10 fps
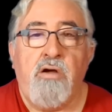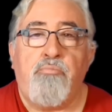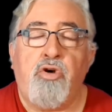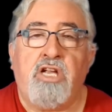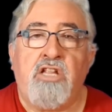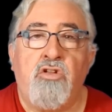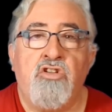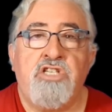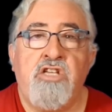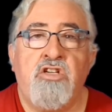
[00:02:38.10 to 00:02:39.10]
Porque
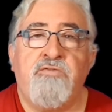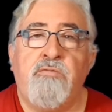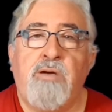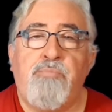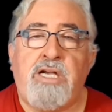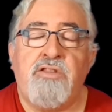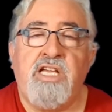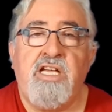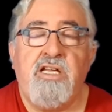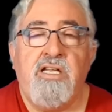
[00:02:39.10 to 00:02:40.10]
todos ellos forman
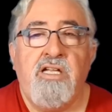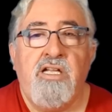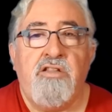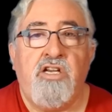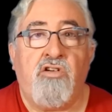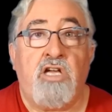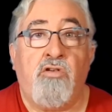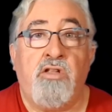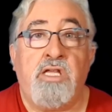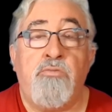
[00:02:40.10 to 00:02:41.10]
parte de lo que
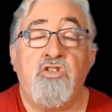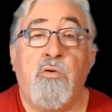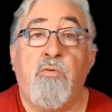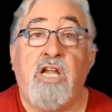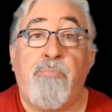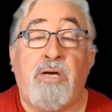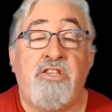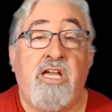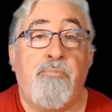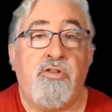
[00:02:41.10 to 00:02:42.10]
conocemos como la
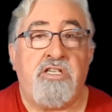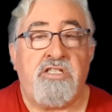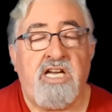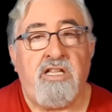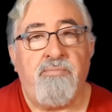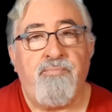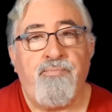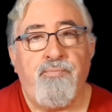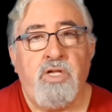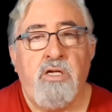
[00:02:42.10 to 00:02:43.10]
patria potestad.
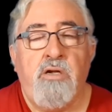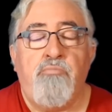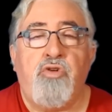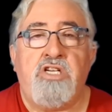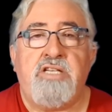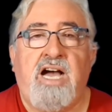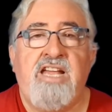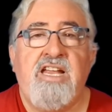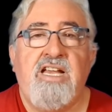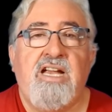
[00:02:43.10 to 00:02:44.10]
Pues
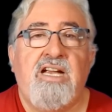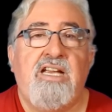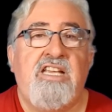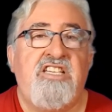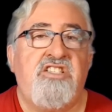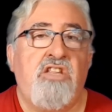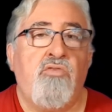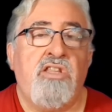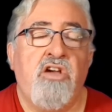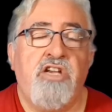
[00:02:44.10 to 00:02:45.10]
hay
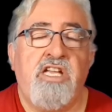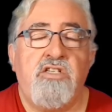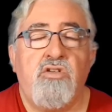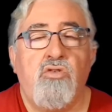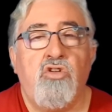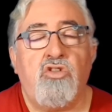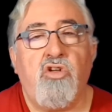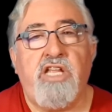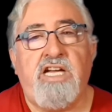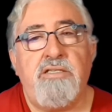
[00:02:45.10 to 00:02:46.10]
instituciones, no
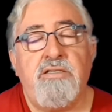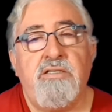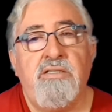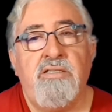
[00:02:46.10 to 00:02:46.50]
todas,